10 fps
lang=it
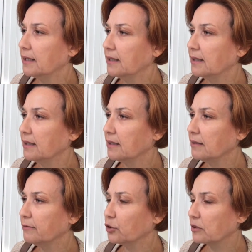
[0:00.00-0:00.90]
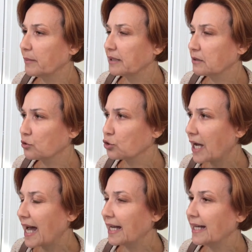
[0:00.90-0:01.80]
eh, fortemente
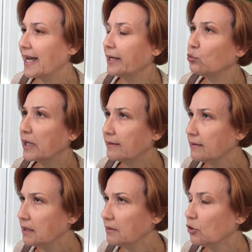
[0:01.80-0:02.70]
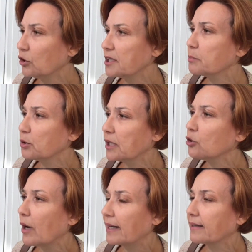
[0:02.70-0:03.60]
sociale, educativo,
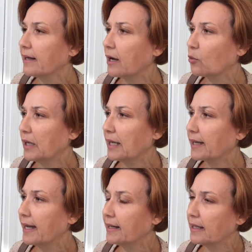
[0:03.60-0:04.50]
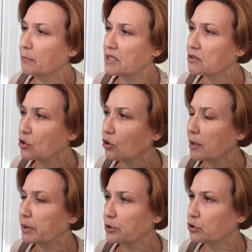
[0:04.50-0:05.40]
rispondendo anche a quella che è la
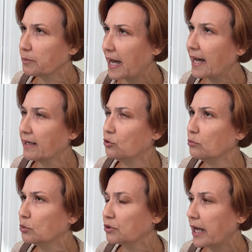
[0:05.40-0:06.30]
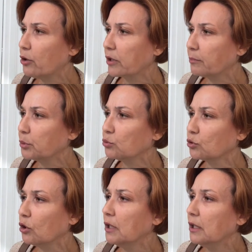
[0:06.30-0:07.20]
missione principale di un museo che
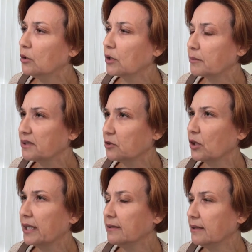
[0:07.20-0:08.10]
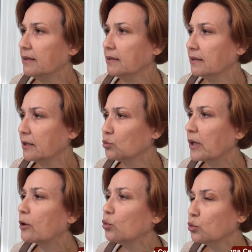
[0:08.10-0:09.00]
appunto soprattutto una missione di eh,
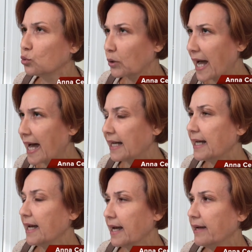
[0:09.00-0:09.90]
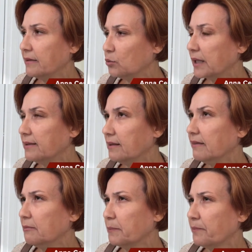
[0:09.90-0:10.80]
natura culturale e
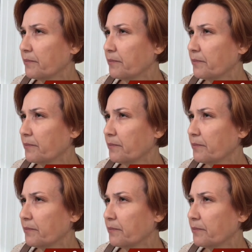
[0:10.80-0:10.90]
educativa.